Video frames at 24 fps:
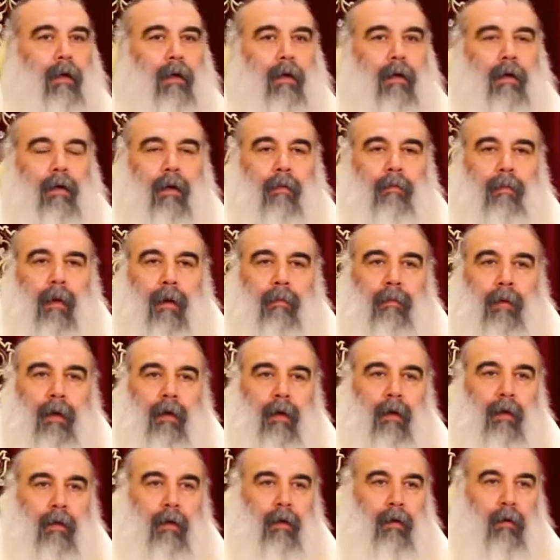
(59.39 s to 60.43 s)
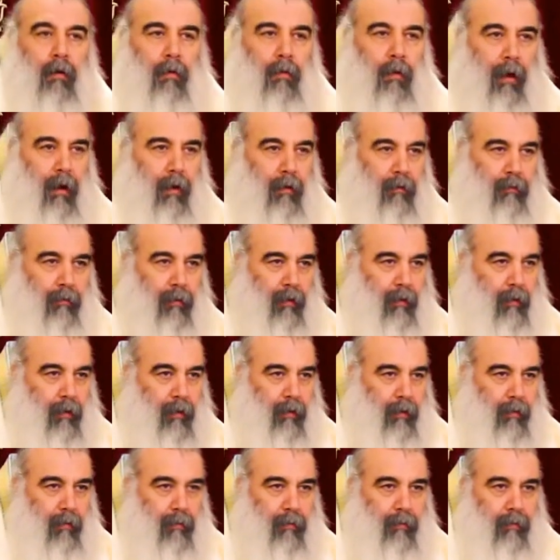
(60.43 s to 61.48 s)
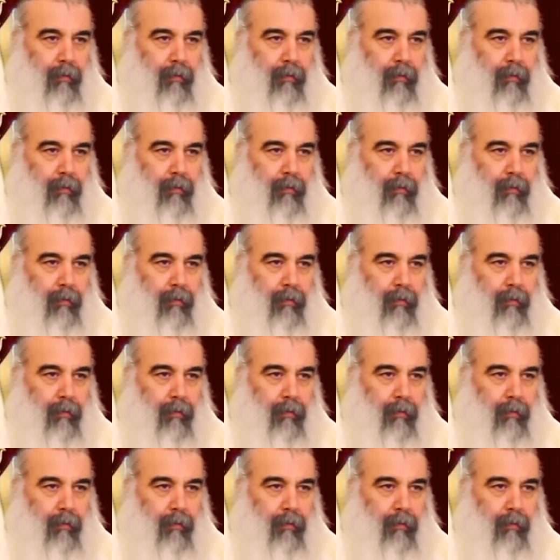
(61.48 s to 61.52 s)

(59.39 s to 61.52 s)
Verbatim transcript: الرب عم ينادي كل واحد فينا